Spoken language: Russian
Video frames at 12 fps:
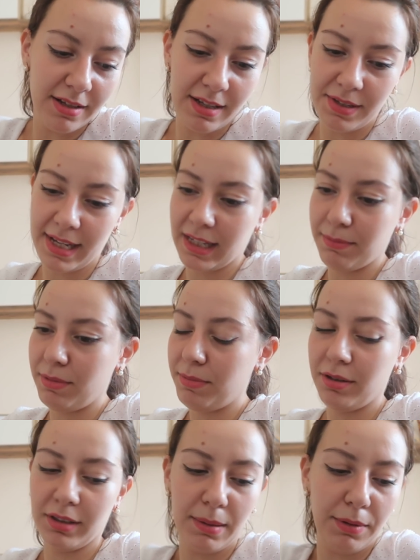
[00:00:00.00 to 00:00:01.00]
со всякими
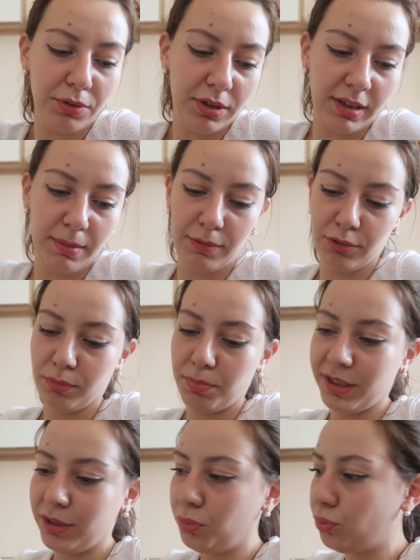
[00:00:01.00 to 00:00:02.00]
мелкими вот такими вот
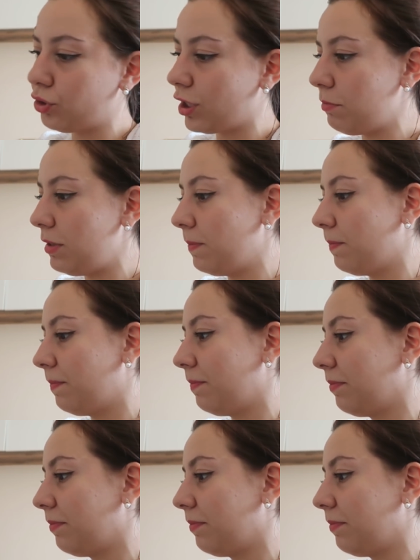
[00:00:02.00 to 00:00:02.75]
поедушками